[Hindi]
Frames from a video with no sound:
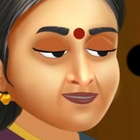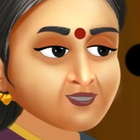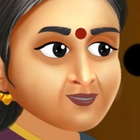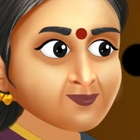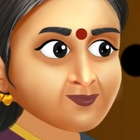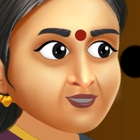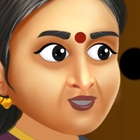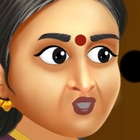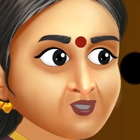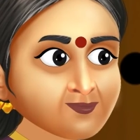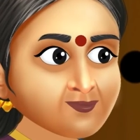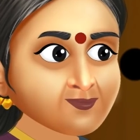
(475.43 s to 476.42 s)
रुक जाओ बहन
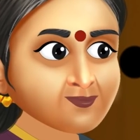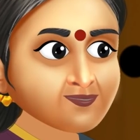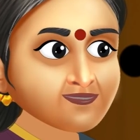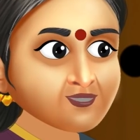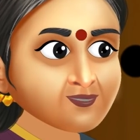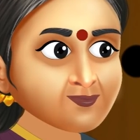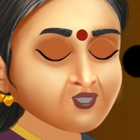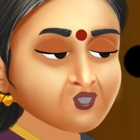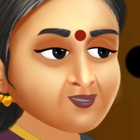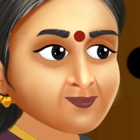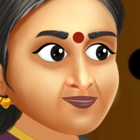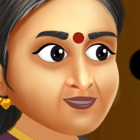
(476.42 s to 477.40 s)
जी अभी
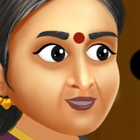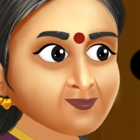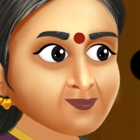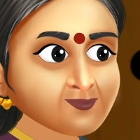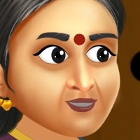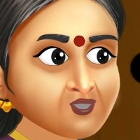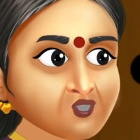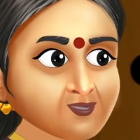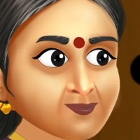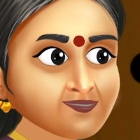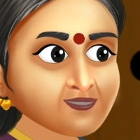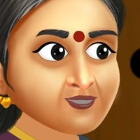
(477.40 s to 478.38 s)
उसे डर का पता
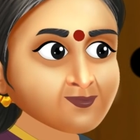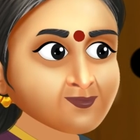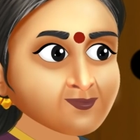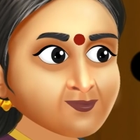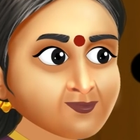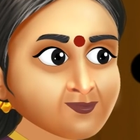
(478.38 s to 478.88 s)
चलने दो